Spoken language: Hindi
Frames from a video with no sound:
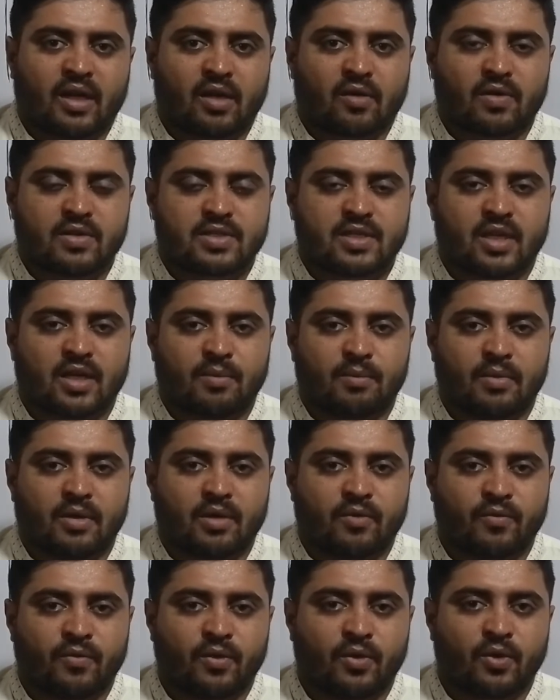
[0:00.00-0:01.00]
का क्वेश्चन
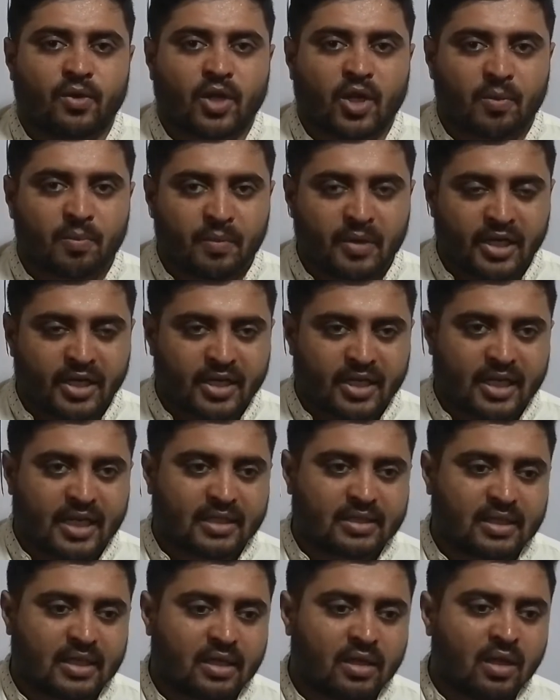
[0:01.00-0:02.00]
नंबर फोर कंप्लीट
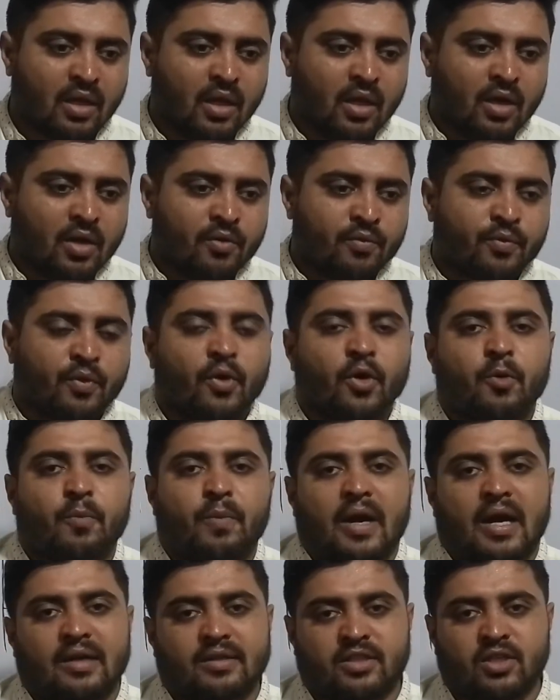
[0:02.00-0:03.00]
किया था फोर
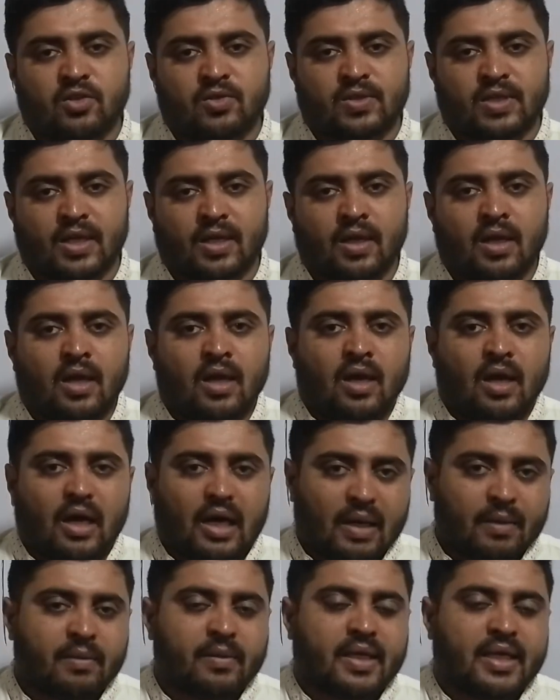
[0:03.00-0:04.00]
पार्ट थे उसके
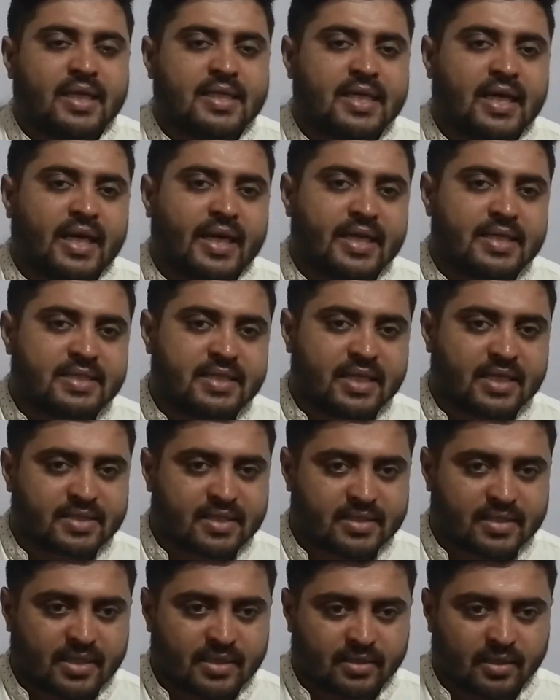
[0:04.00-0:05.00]
अब हम करने जा रहे हैं इसी
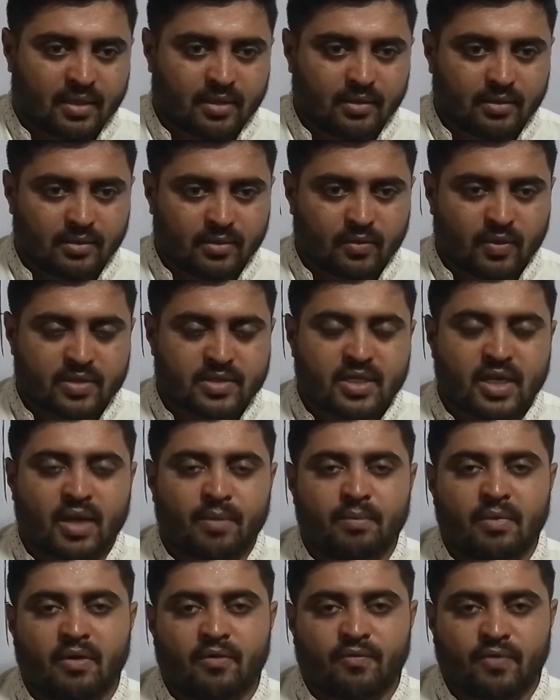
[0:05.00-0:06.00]
एक्सरसाइज का क्वेश्चन
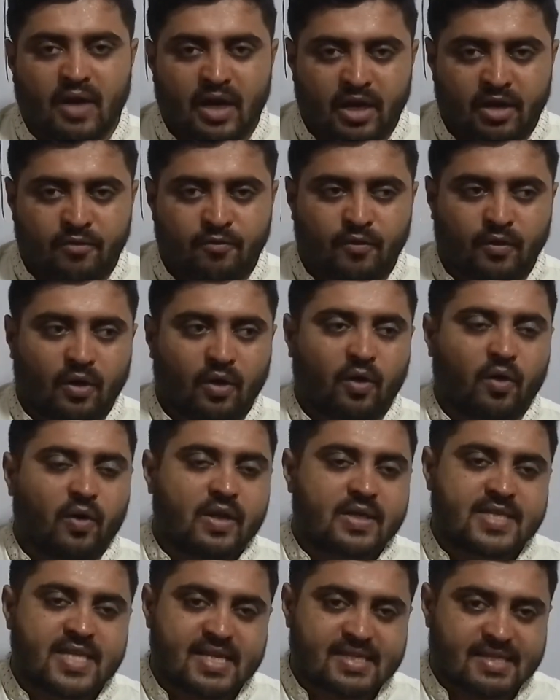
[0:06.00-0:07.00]
नंबर फाइव
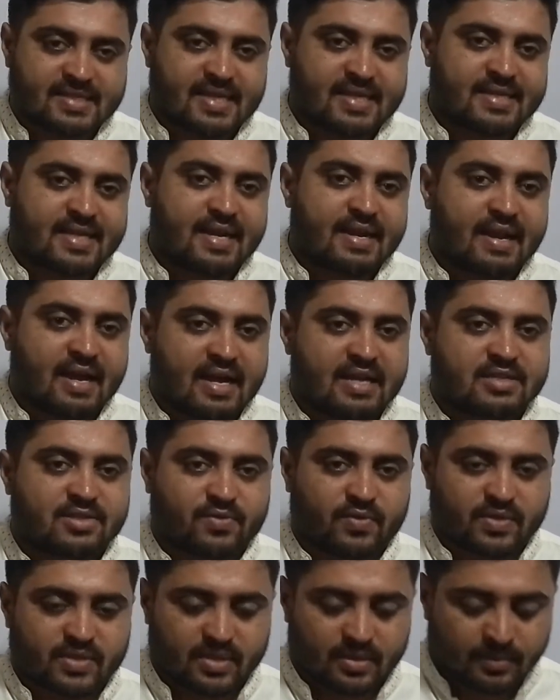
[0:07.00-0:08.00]
और इसी एक्सरसाइज का
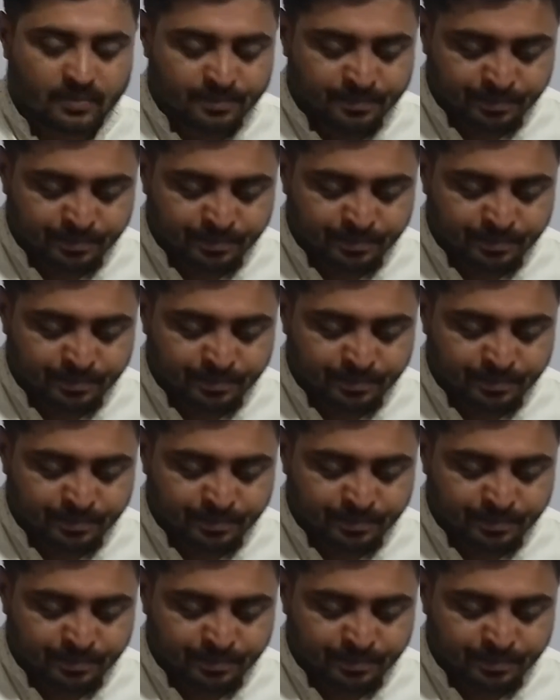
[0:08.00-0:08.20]
लास्ट क्वेश्चन